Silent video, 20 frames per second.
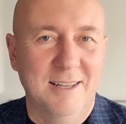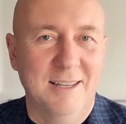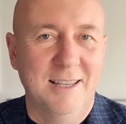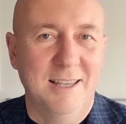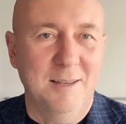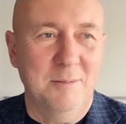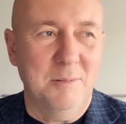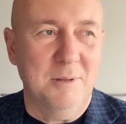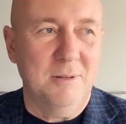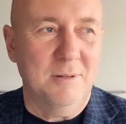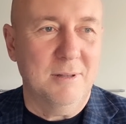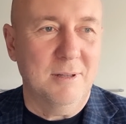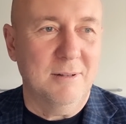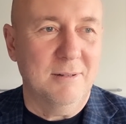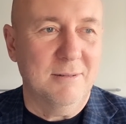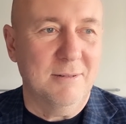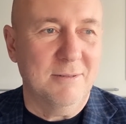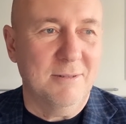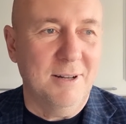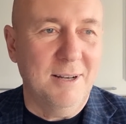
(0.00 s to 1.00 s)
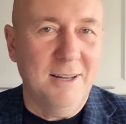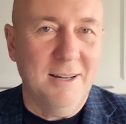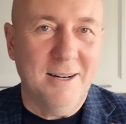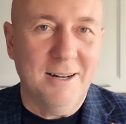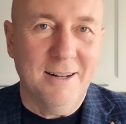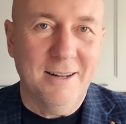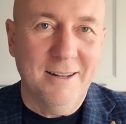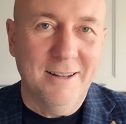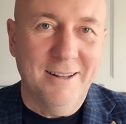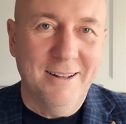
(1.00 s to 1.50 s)
такие минуты,
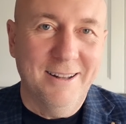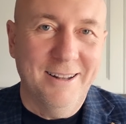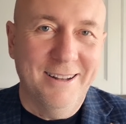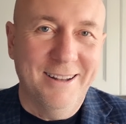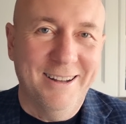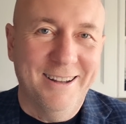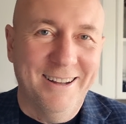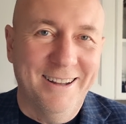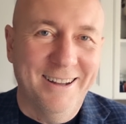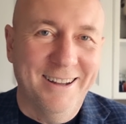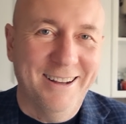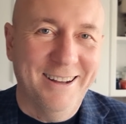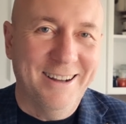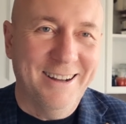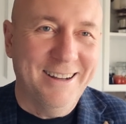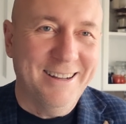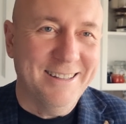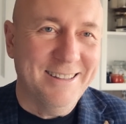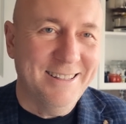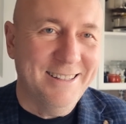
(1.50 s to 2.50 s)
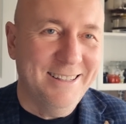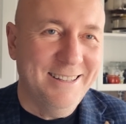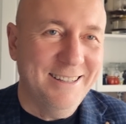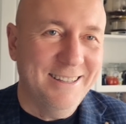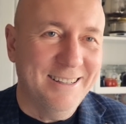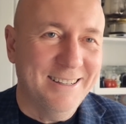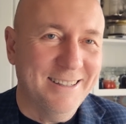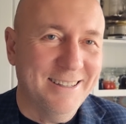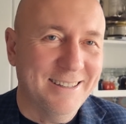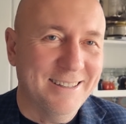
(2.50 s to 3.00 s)
Валера, а
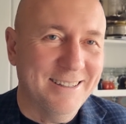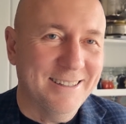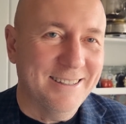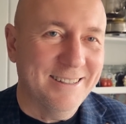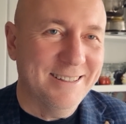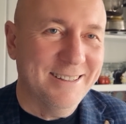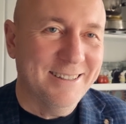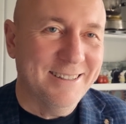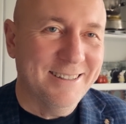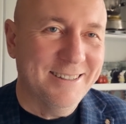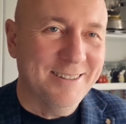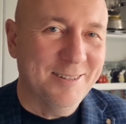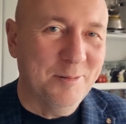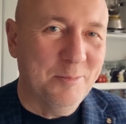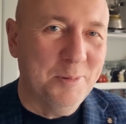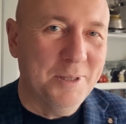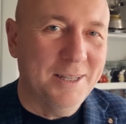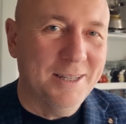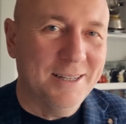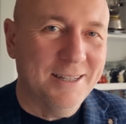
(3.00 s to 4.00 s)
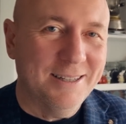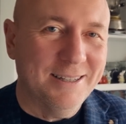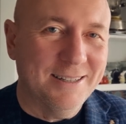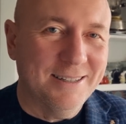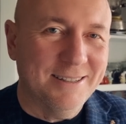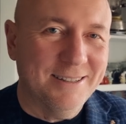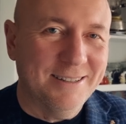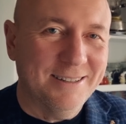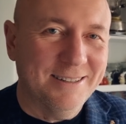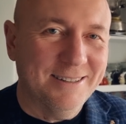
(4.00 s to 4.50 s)
ты у меня
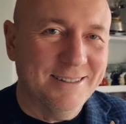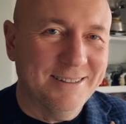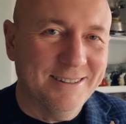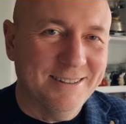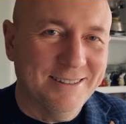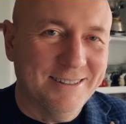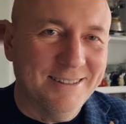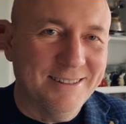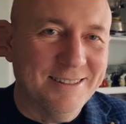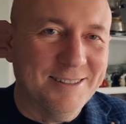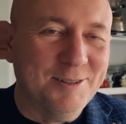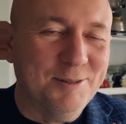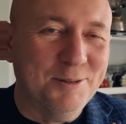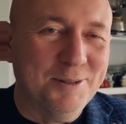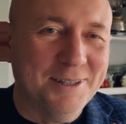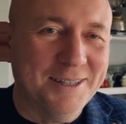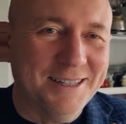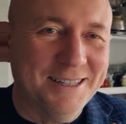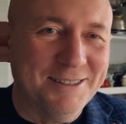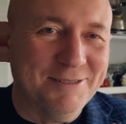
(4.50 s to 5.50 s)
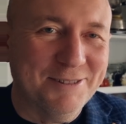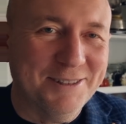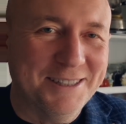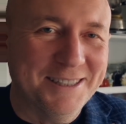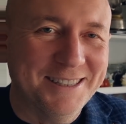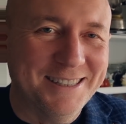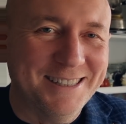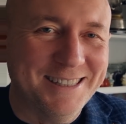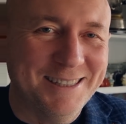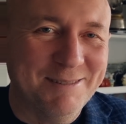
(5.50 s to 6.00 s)
сколько раз в
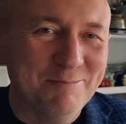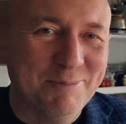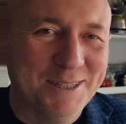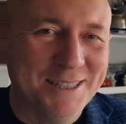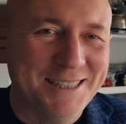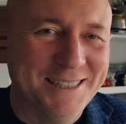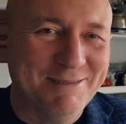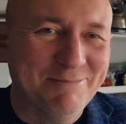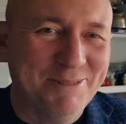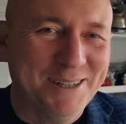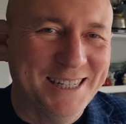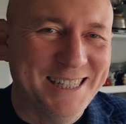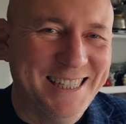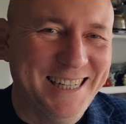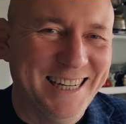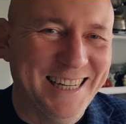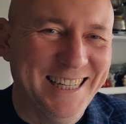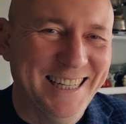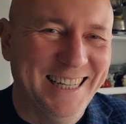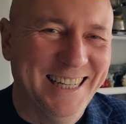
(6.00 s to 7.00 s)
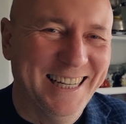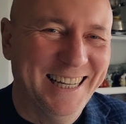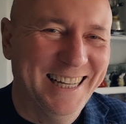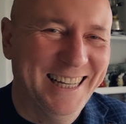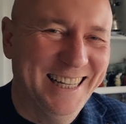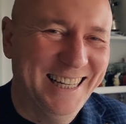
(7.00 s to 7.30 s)
этой жизни просил прощения?